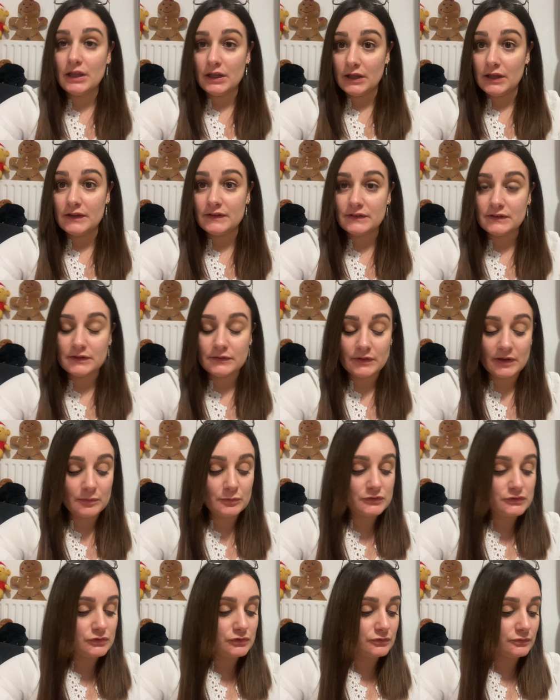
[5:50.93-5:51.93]
Et c'était
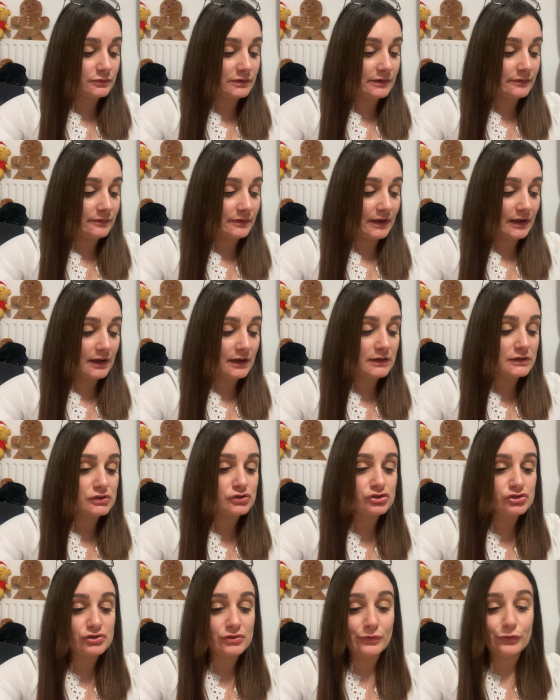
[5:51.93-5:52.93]
vraiment ce que je voulais faire.
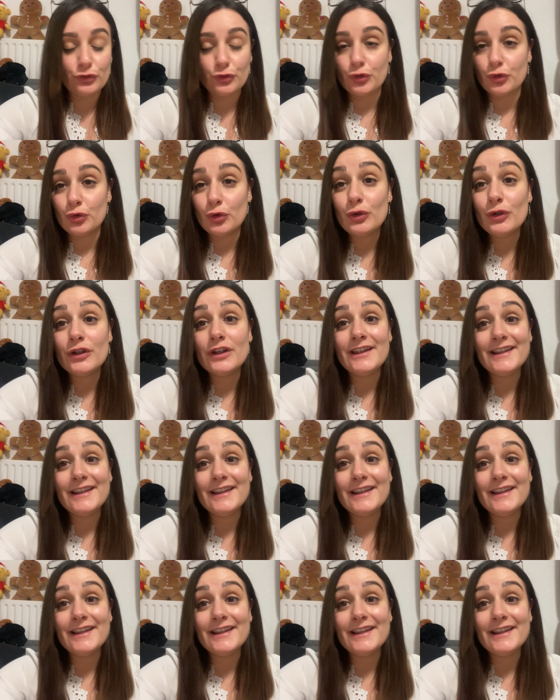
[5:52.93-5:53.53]
Sauf que